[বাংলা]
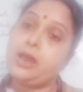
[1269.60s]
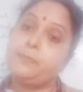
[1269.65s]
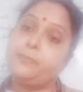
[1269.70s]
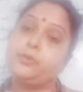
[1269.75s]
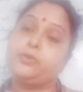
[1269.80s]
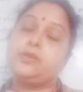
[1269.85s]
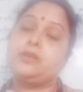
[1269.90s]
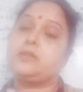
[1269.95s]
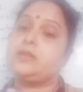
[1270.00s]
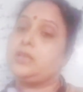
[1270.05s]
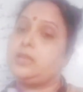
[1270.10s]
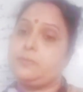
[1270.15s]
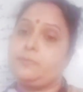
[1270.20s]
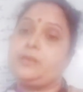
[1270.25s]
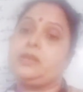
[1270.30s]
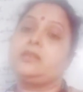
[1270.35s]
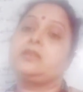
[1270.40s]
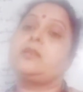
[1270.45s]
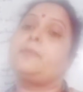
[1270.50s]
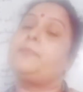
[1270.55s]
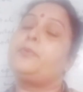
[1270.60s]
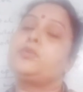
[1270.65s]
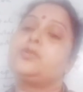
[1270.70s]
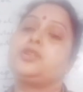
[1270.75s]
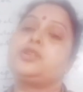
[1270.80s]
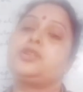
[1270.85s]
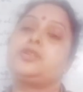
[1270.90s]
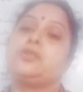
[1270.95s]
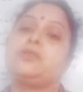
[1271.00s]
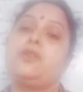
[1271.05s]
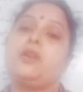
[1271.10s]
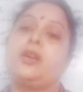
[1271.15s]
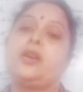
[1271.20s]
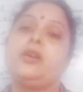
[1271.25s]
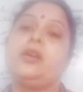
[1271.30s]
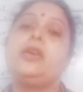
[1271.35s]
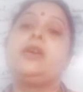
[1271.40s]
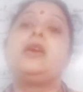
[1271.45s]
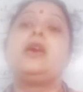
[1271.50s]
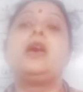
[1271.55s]
হাইপোথেসিস মানে সাপোজিশন করা
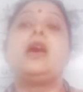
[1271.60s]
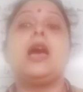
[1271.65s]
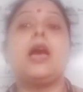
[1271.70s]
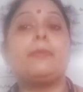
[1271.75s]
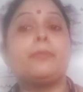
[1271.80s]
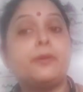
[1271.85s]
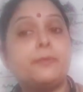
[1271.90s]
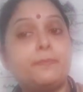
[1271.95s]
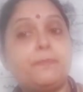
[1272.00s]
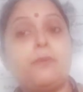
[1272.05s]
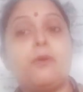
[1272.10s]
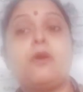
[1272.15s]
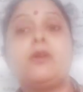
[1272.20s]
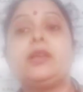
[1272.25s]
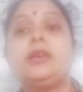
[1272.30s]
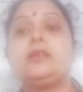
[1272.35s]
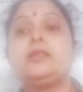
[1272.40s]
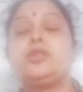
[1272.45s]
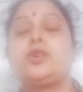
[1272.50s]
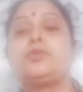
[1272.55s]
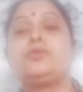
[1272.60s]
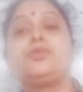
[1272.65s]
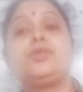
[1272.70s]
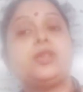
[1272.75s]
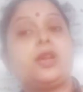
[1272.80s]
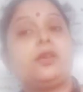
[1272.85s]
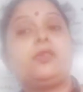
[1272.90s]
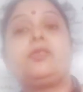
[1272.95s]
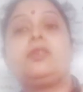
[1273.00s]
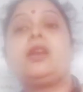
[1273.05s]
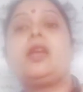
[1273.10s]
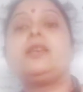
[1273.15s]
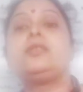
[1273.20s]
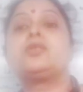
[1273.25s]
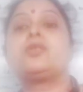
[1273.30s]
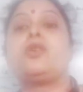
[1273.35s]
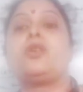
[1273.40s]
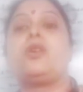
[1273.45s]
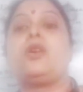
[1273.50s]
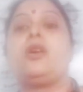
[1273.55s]
হয় এবং পরে যখন জেনারেলাইজ
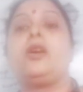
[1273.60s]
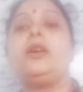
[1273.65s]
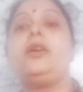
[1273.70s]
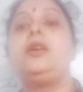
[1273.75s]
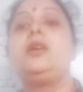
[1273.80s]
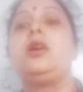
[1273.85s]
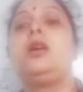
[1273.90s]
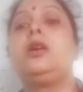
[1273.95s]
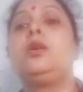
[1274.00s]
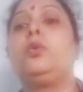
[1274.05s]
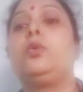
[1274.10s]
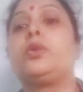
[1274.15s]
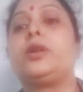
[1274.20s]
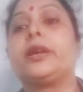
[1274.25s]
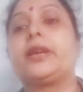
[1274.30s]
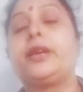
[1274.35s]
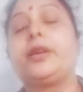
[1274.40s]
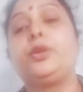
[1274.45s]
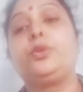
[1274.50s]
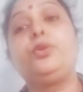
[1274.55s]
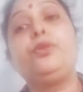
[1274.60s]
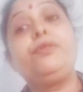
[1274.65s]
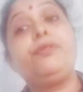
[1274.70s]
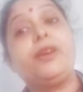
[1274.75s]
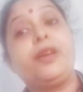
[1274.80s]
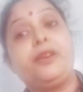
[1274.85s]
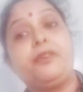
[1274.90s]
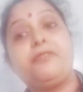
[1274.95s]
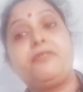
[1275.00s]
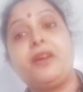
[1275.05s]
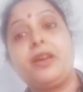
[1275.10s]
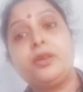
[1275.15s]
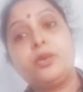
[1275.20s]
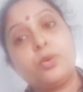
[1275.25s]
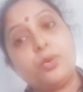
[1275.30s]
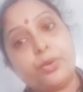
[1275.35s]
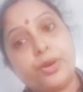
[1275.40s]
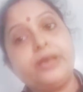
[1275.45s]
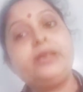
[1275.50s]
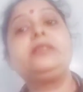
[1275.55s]
করা হয় ওটাকে কিন্তু ভেরিফাই
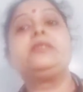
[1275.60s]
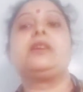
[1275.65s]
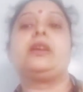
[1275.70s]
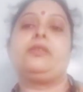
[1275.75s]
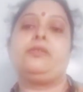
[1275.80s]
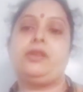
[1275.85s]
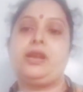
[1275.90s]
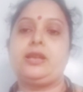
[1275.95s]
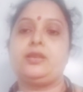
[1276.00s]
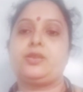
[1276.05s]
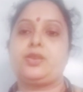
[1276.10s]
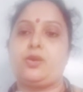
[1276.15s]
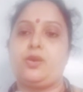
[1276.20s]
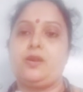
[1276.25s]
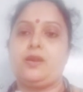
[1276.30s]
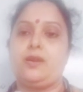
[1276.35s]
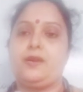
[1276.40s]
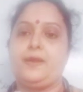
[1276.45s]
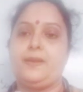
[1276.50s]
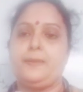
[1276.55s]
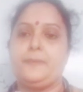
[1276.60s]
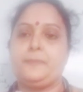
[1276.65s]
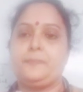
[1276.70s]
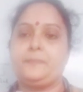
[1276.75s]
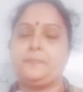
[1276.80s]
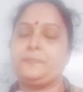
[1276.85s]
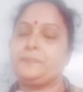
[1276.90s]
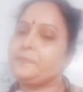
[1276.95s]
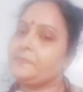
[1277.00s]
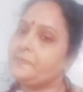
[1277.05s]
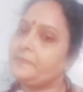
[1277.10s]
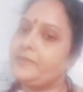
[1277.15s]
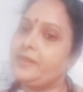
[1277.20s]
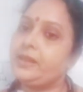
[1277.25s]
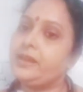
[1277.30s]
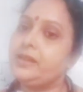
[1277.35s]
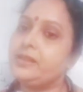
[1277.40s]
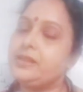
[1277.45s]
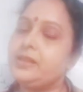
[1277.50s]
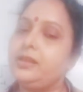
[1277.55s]
করেই জেনারেলাইজ করা হয়
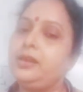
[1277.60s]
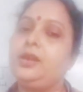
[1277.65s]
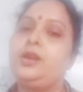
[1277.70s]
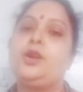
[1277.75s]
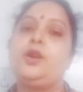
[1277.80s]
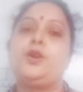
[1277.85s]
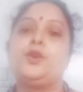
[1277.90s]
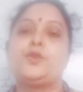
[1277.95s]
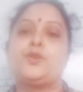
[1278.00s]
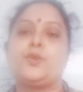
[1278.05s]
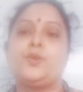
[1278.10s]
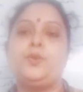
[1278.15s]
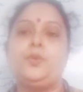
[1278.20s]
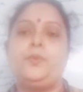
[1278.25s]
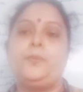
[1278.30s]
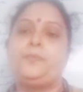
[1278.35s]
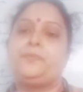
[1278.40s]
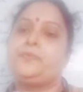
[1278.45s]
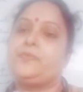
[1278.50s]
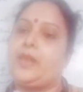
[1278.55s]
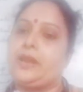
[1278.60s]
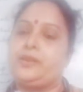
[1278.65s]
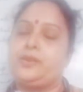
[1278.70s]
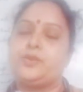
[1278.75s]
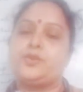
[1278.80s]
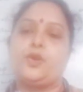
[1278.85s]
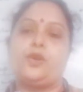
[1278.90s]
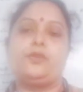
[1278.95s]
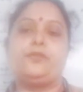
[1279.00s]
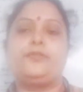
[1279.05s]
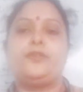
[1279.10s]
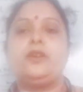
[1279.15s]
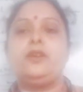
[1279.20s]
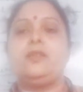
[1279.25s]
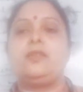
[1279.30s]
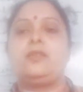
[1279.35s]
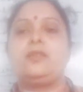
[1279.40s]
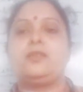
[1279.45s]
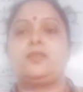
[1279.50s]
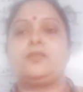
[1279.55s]
ঠিক আছে সো দ্যাট ইজ অল ফর
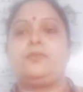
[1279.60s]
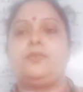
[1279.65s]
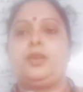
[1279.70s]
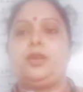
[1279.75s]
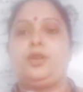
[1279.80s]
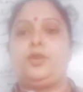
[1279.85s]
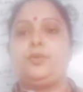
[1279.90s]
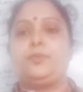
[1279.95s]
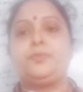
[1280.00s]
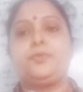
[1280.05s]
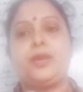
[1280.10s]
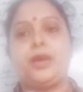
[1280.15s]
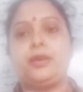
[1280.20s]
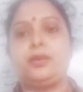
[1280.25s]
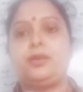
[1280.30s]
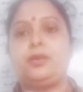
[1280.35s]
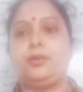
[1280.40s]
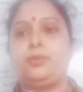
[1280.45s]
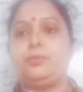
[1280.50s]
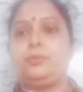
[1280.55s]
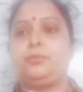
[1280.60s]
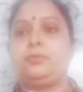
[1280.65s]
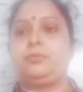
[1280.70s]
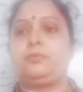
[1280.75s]
দিস ভিডিও থ্যাংক ইউ